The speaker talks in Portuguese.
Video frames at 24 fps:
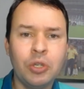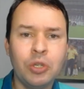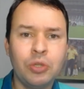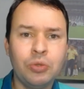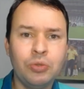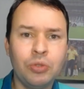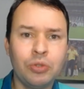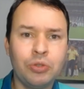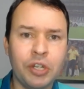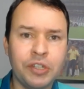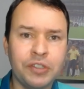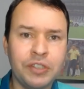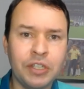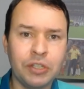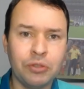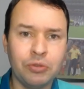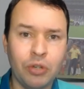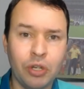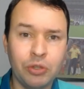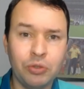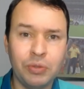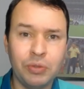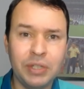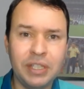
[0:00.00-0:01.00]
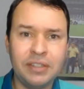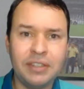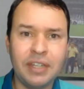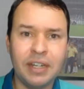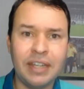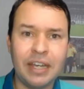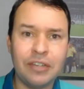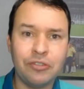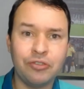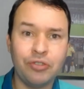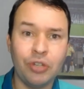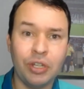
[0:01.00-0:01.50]
do torcedor do
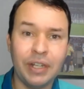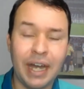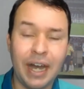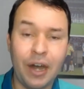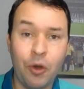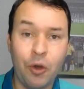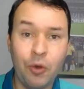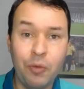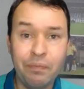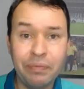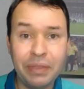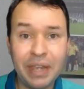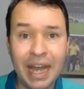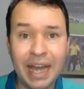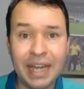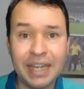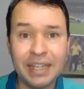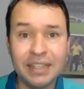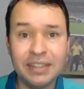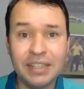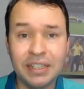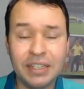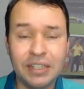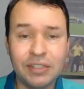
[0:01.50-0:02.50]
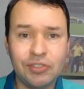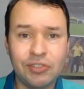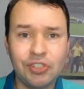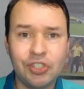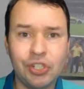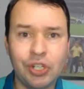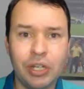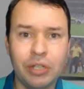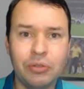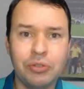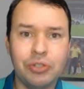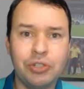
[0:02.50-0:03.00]
Internacional ainda neste
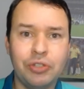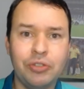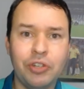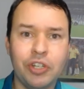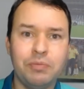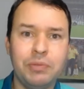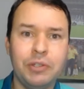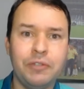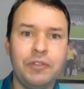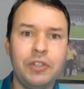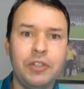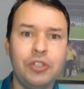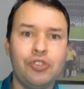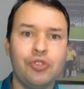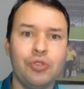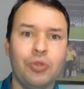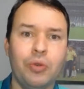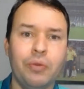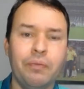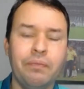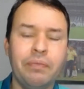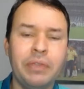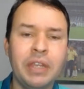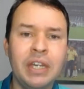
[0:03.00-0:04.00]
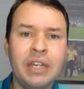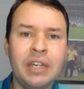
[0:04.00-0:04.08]
ano de 2021.